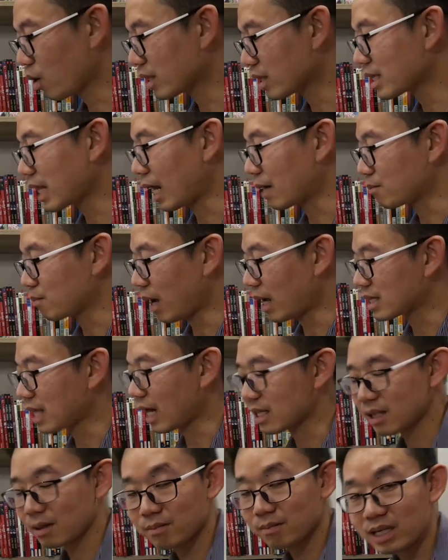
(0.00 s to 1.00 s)
ค่อยๆตัดไป
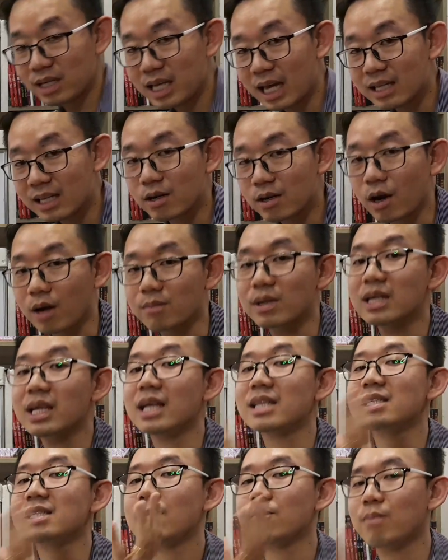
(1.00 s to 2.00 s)
ตัดจากมื้อเย็นก่อนมื้อ
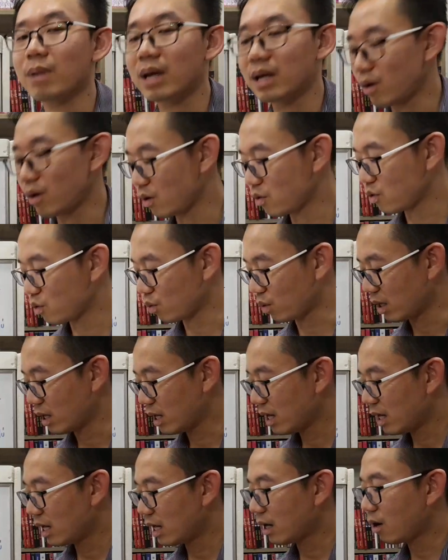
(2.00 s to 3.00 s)
เย็นจำเป็นน้อยสุด
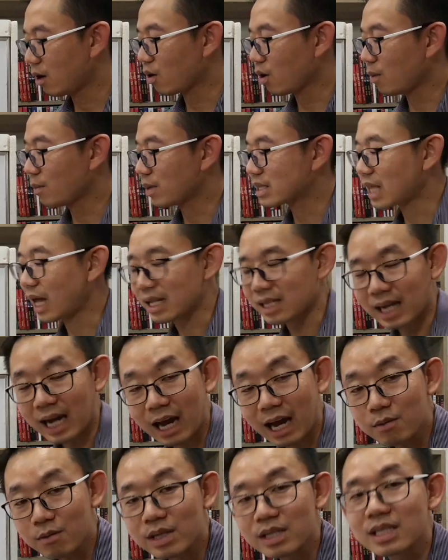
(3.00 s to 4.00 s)
แล้วเราก็มาตัด
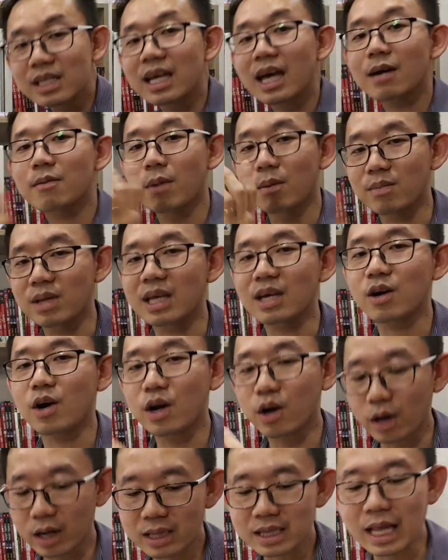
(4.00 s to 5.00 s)
ข้าวมื้อเที่ยงแบบนี้
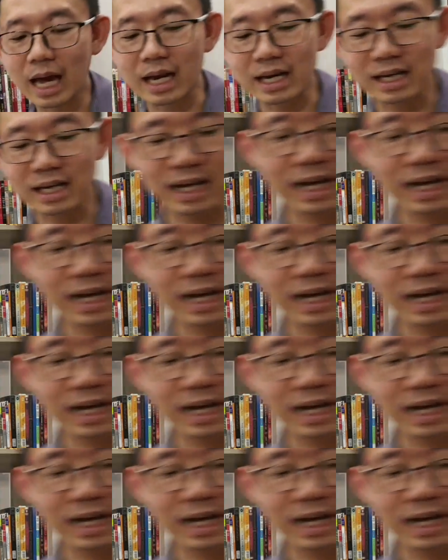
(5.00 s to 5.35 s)
ค่อยๆตั